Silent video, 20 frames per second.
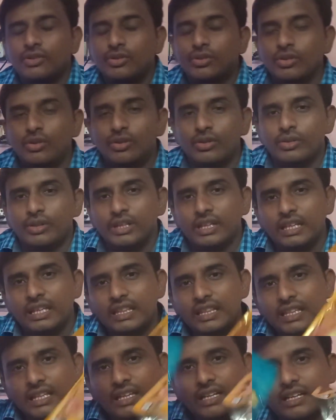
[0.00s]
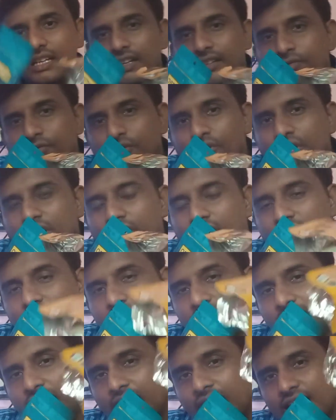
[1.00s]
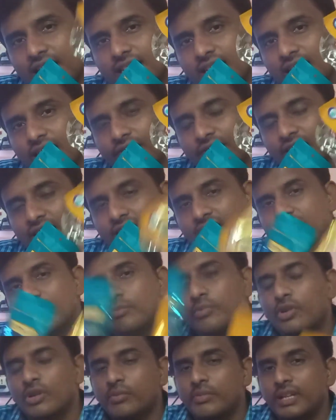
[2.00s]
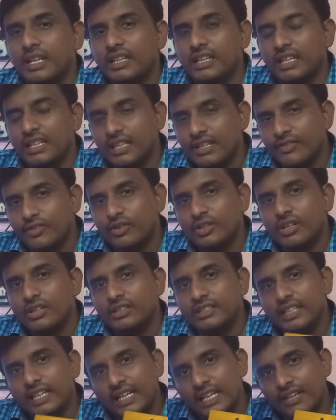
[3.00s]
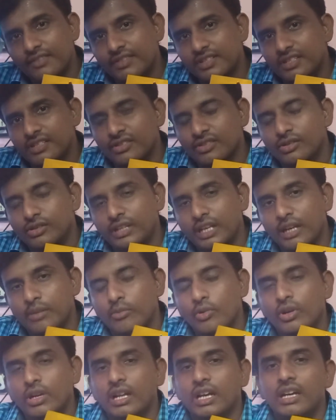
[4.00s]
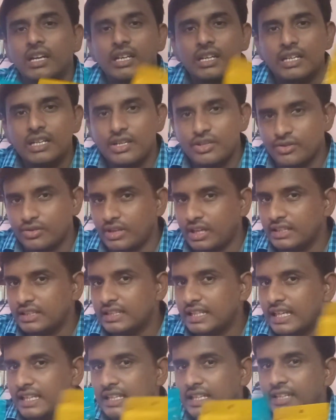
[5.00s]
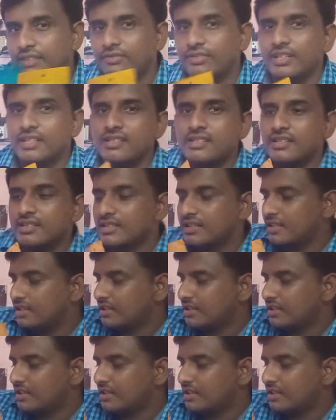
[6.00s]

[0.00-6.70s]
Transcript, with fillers: ஸோ இந்த ஃபுட்டை வந்துட்டு நீங்கள் சின்ன ஃபிஷ்ஷஸ்க்கு போட முடியாது இந்த ஃபுட்டை வந்து எல்லா ஃபிஷஸ்க்கும் நீங்கள் போடலாம் ஸோ அதுதான் இந்த டிஃப்ரென்ஸ்